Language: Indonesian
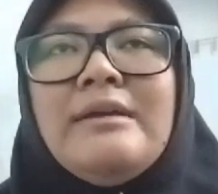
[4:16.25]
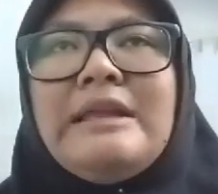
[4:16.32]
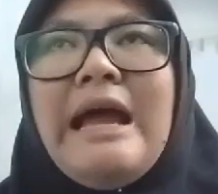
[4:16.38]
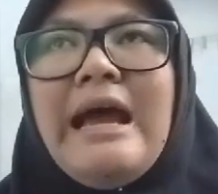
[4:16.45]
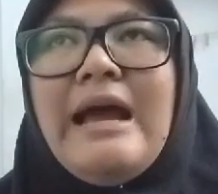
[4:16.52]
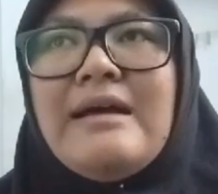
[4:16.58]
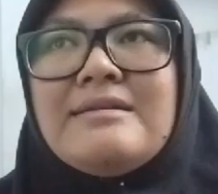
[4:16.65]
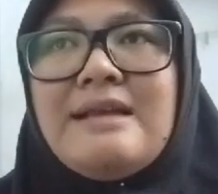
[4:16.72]

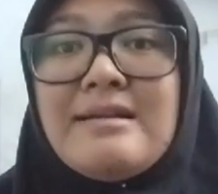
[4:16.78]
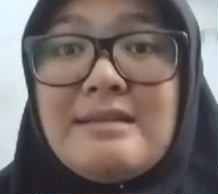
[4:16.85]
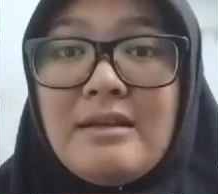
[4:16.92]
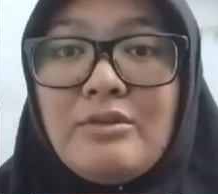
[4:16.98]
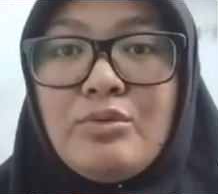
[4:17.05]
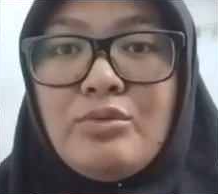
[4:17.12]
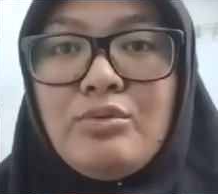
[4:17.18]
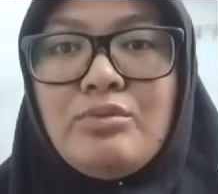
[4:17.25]
Nah,
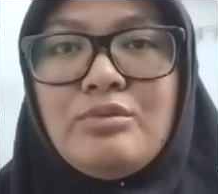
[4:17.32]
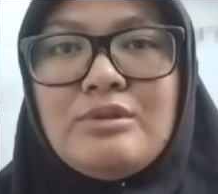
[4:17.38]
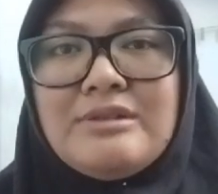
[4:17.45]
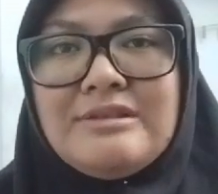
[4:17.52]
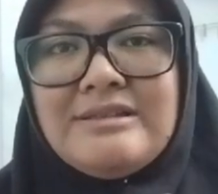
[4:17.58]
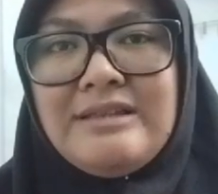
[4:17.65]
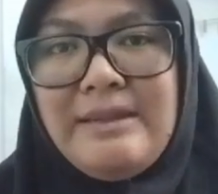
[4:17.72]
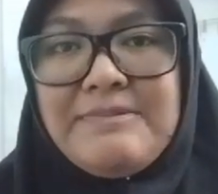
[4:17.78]
salah satu
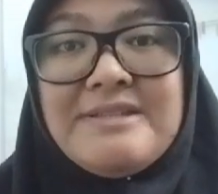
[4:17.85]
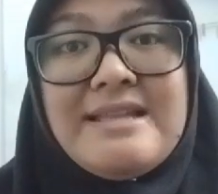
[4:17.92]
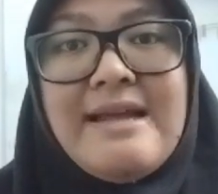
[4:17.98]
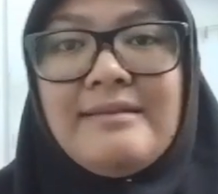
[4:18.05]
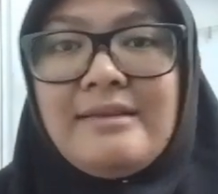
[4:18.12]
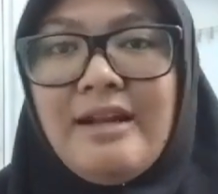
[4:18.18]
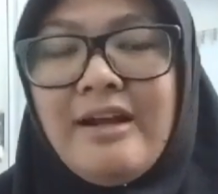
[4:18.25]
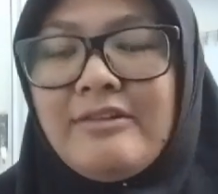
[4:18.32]
tips
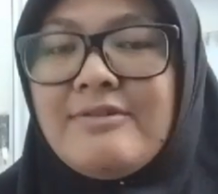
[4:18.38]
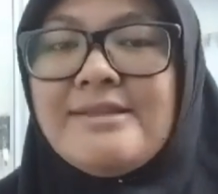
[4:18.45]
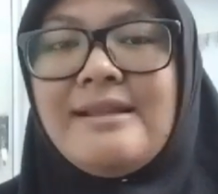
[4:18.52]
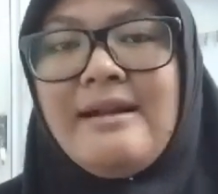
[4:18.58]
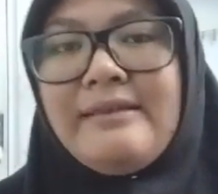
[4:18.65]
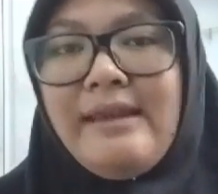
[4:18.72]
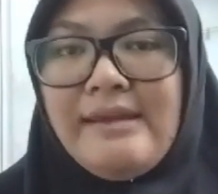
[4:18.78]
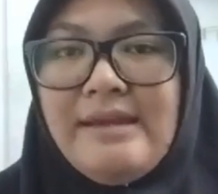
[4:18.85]
dan trik atau
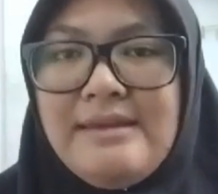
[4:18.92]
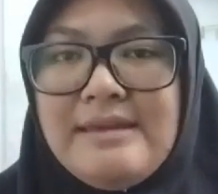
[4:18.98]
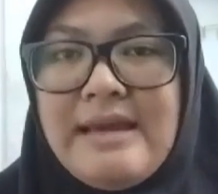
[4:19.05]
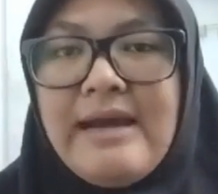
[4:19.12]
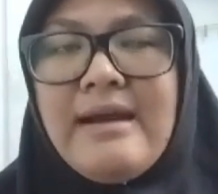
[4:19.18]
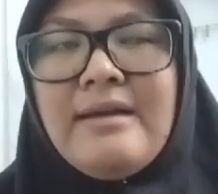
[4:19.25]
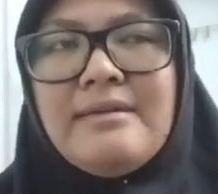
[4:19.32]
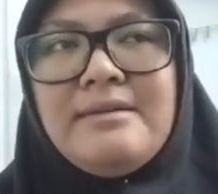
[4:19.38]

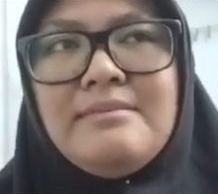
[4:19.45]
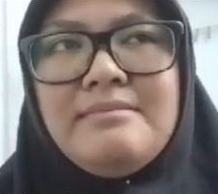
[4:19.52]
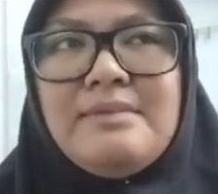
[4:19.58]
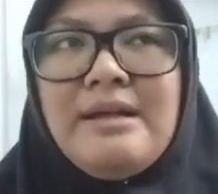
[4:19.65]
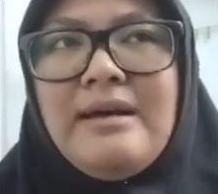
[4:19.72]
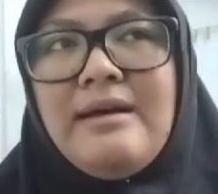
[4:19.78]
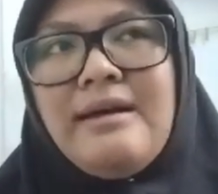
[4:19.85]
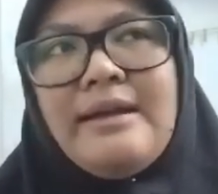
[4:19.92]
strateginya
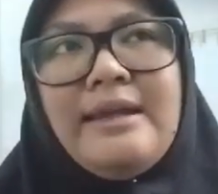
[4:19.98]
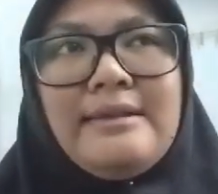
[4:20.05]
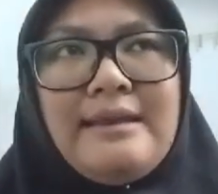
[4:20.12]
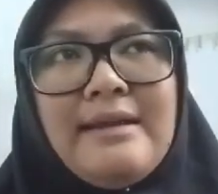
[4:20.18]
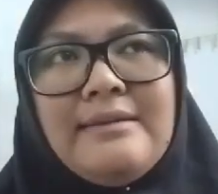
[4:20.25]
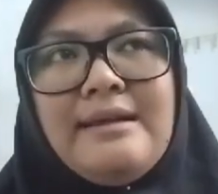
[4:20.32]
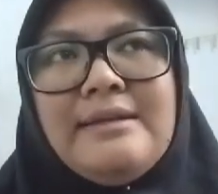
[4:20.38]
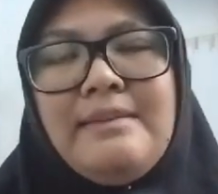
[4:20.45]
eh,
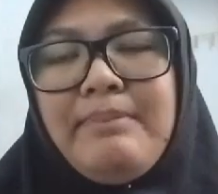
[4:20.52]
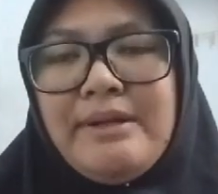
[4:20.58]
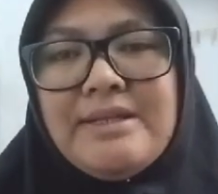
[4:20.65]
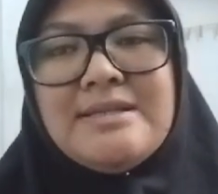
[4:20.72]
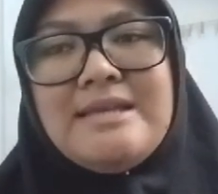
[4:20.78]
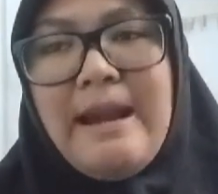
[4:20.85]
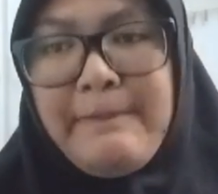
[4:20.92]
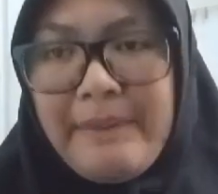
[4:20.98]
kita ada di
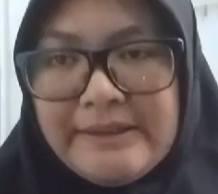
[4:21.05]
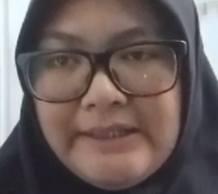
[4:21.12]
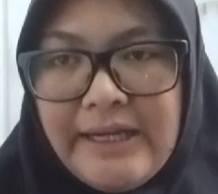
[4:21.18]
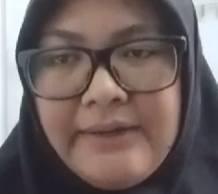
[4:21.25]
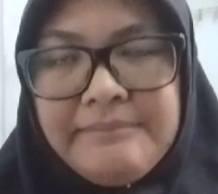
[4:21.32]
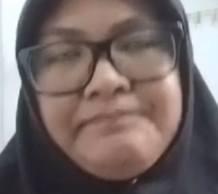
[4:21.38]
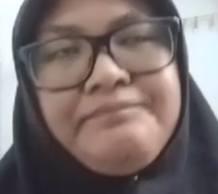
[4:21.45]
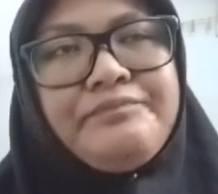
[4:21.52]
persiapannya